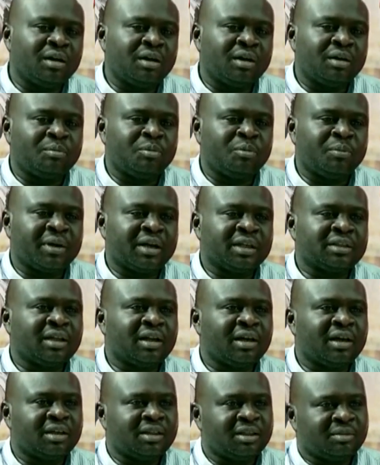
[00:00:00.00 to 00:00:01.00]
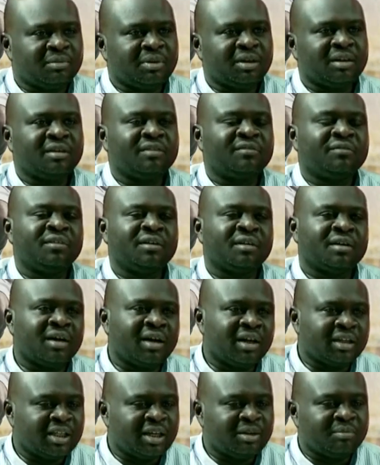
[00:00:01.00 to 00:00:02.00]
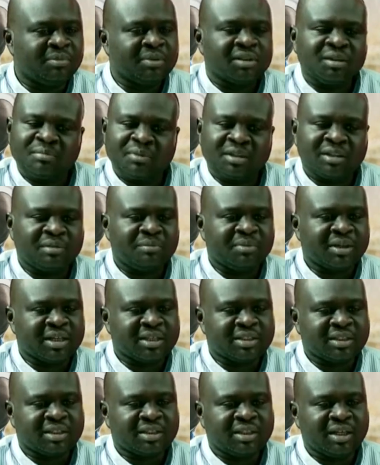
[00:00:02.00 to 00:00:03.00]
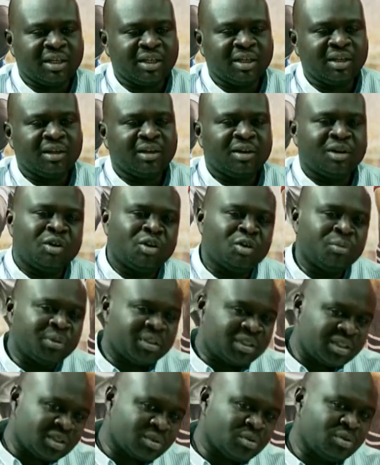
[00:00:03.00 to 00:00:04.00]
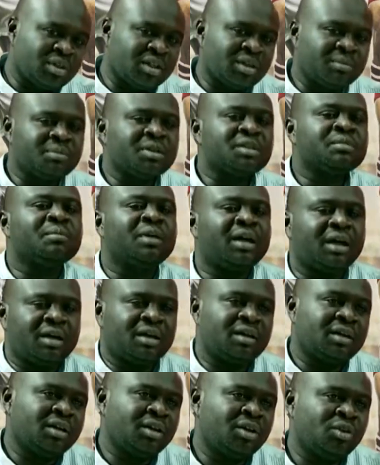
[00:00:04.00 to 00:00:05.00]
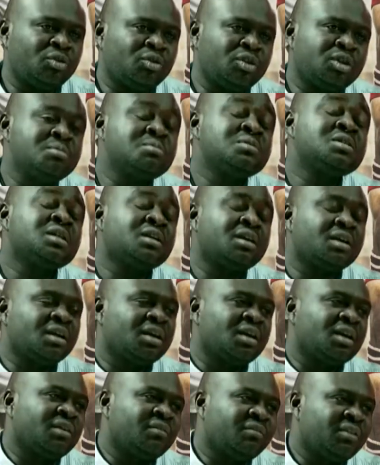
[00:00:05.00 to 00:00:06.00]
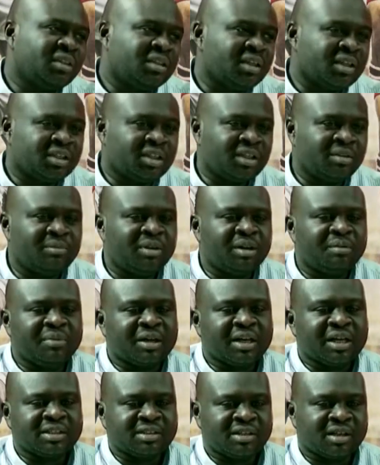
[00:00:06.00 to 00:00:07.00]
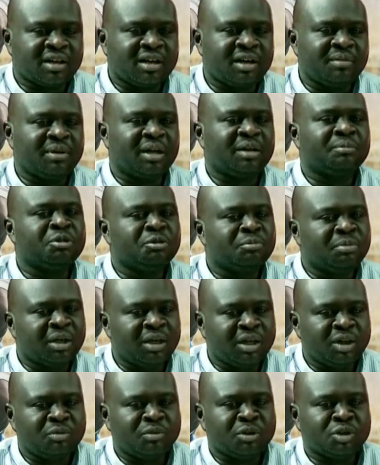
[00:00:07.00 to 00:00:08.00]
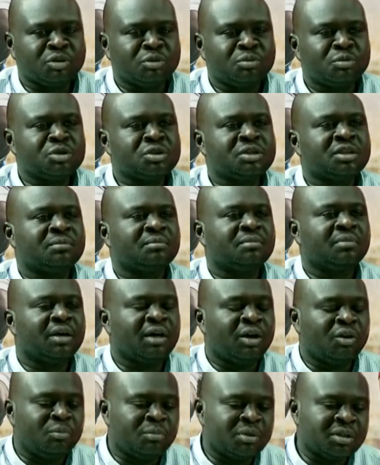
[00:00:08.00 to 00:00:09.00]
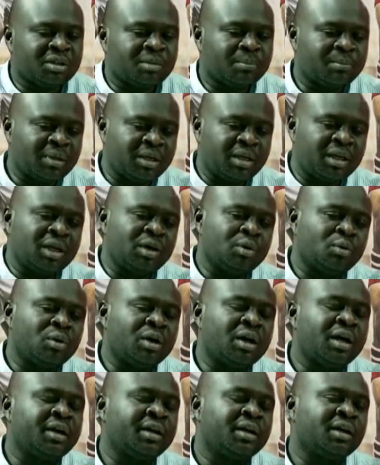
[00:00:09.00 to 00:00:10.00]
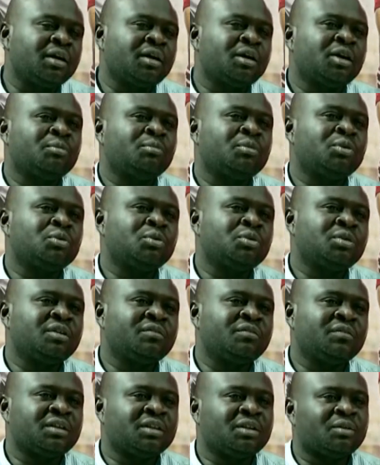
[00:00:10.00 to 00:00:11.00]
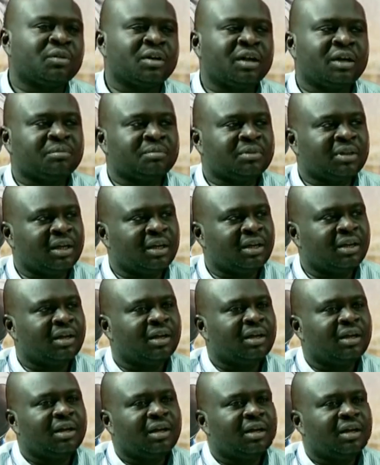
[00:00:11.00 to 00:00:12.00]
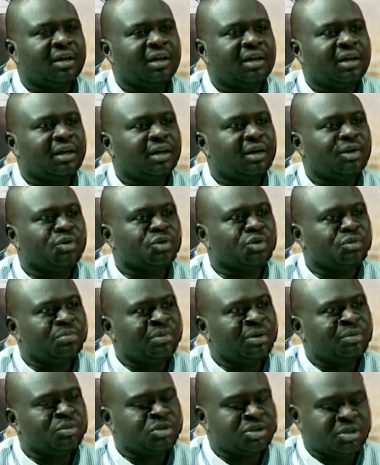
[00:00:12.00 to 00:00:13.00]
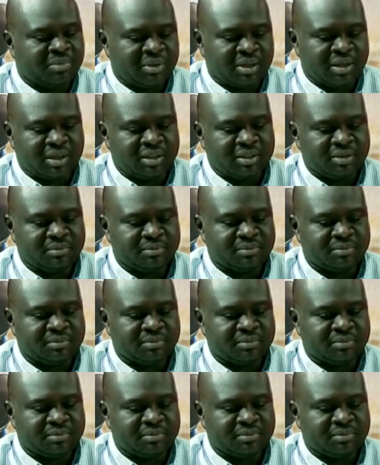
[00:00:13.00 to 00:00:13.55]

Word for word: المباراة القادمة في راحة تامة ضمن المركز الثاني وبتيس قلنا بيطمح انه يمشي في الترتيب للمركز الرابع بيضمن له برضه موسم او بيضمن له خانة موجودة في دوري ابطال آه، اوروبا الموسم القادم